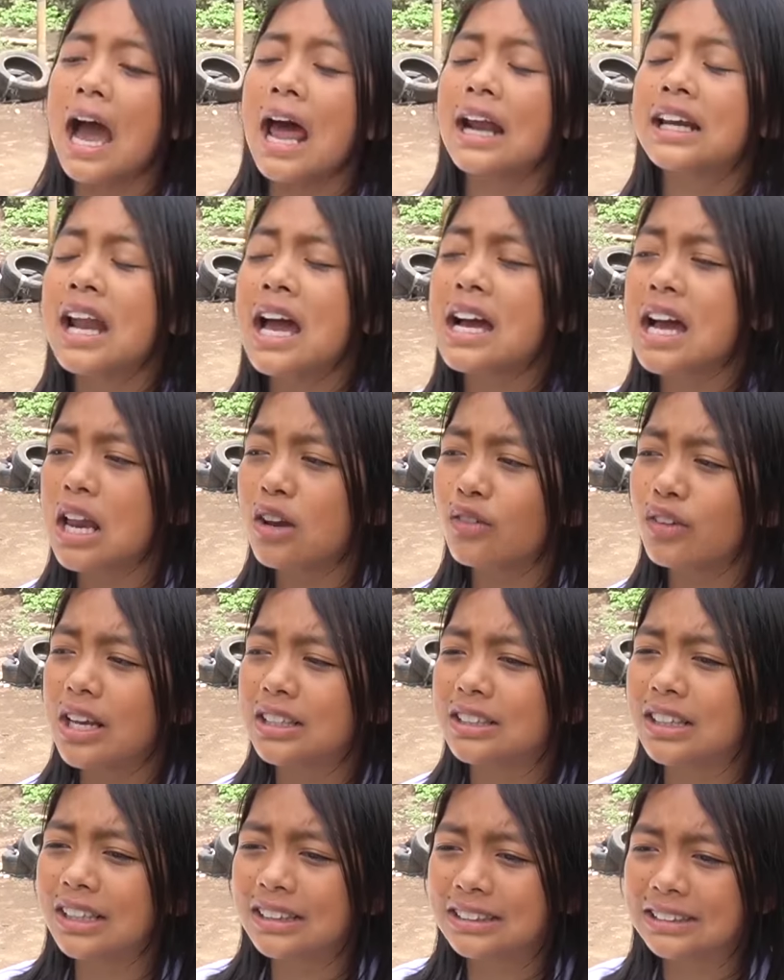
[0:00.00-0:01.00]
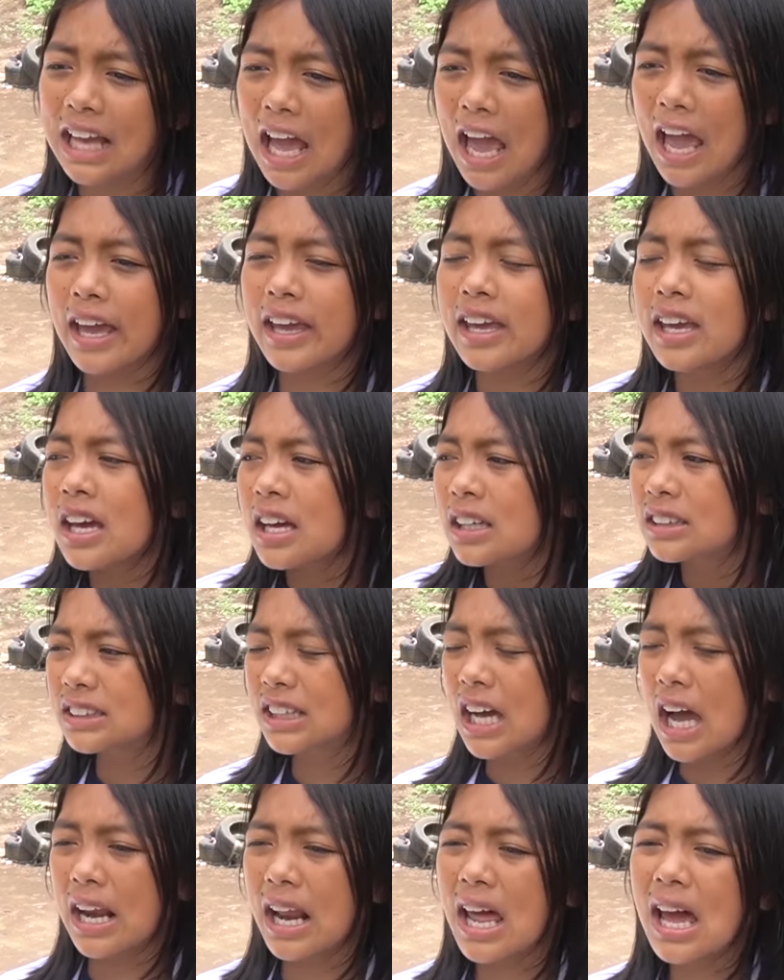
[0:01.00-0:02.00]
karena kalian udah selesai,
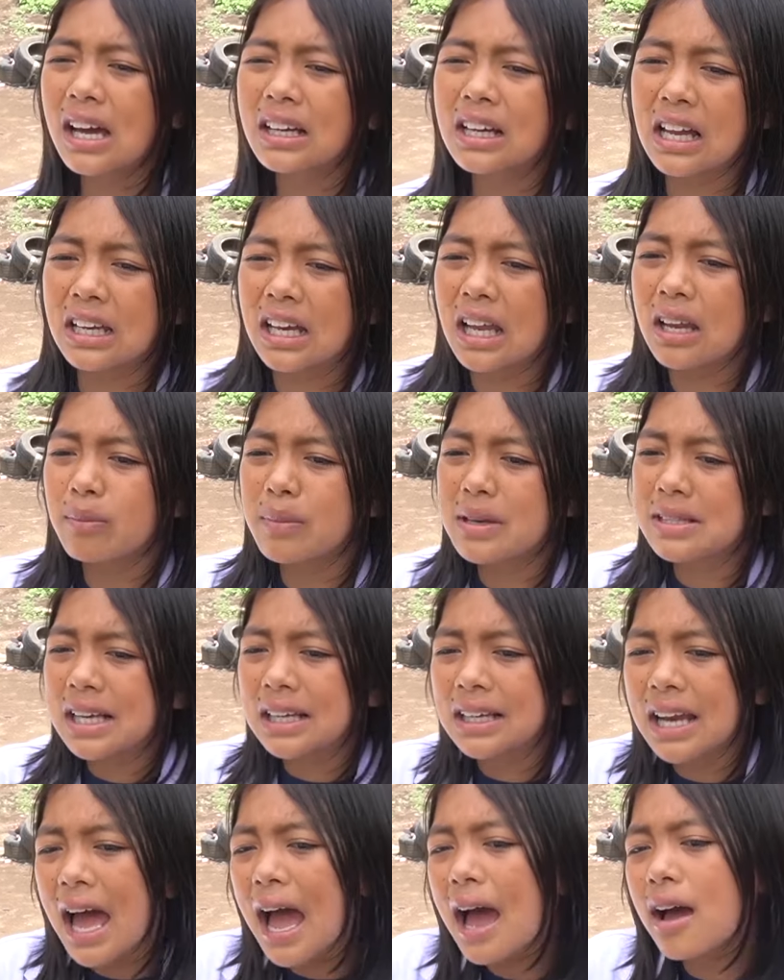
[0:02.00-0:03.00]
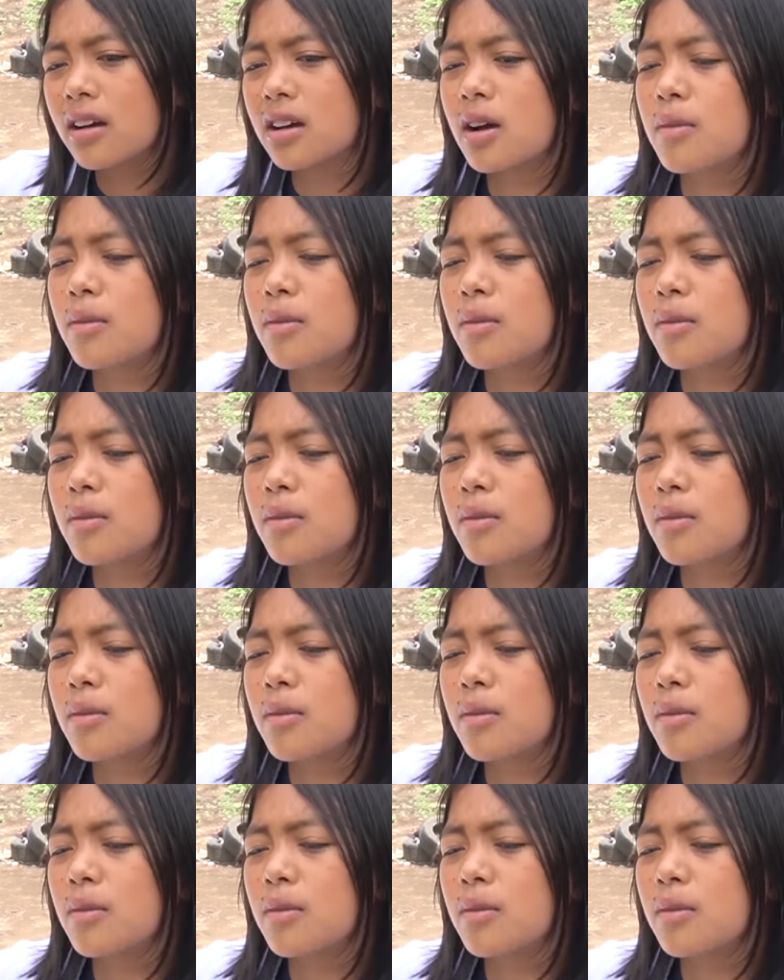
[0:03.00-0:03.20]
sekarang kalian bisa dah